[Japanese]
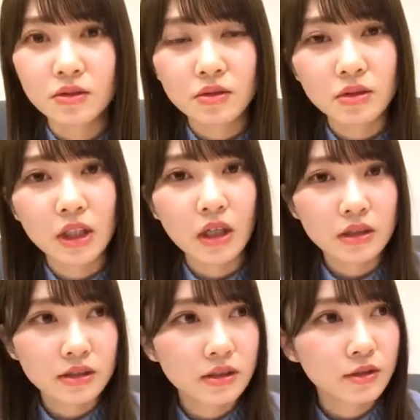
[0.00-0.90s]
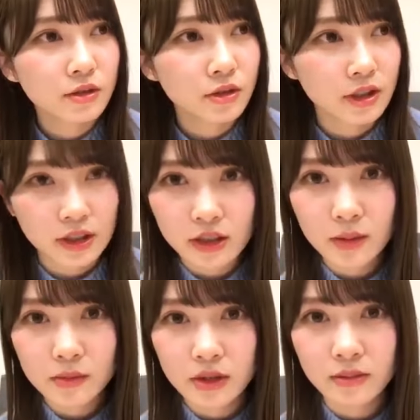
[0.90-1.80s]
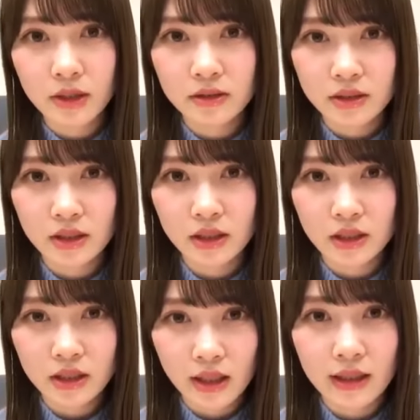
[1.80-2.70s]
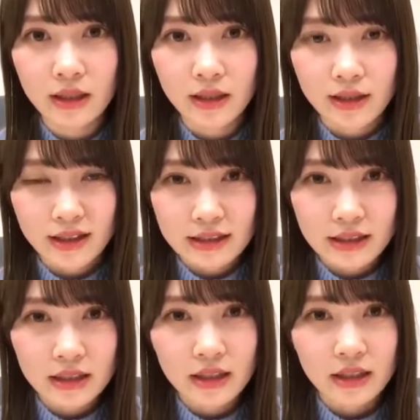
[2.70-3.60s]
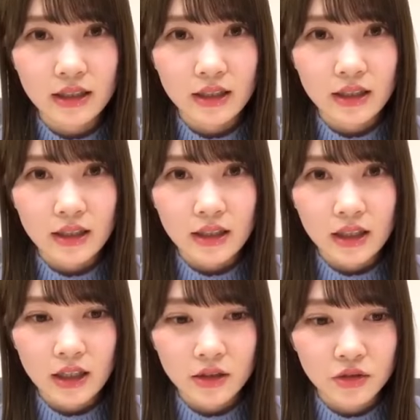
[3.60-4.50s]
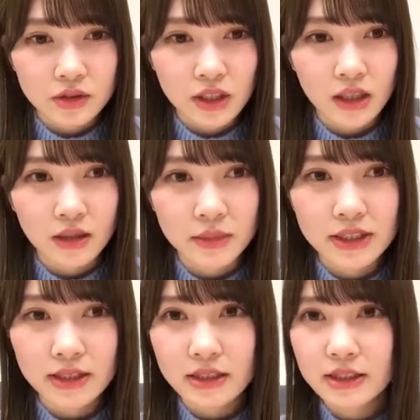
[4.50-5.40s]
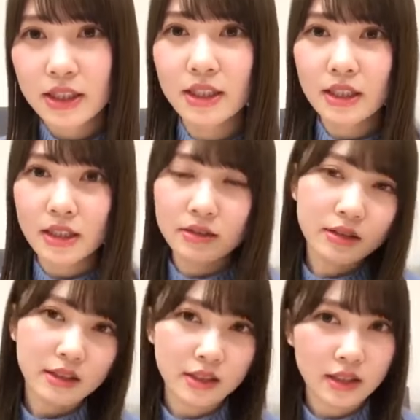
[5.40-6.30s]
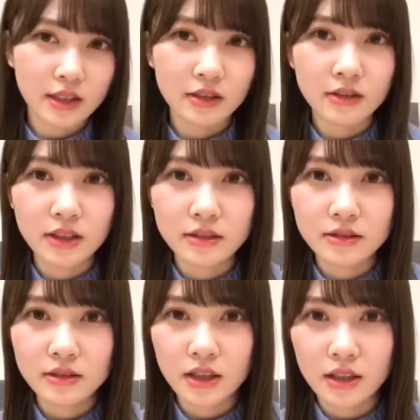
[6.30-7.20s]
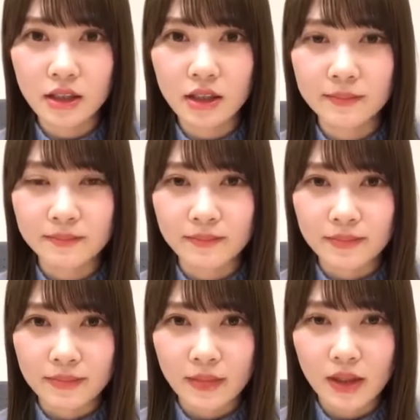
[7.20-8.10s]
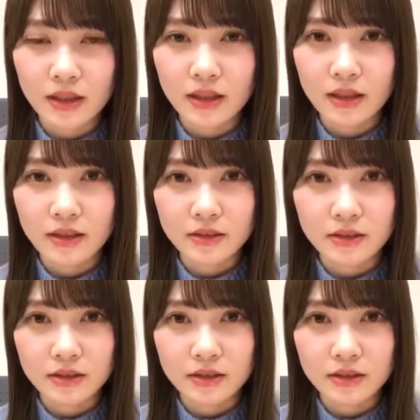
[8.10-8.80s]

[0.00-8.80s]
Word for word: そのリハーサルの時に田村真由さんがいて、なんかあのさめちゃくちゃ似てるって言われるから、なんか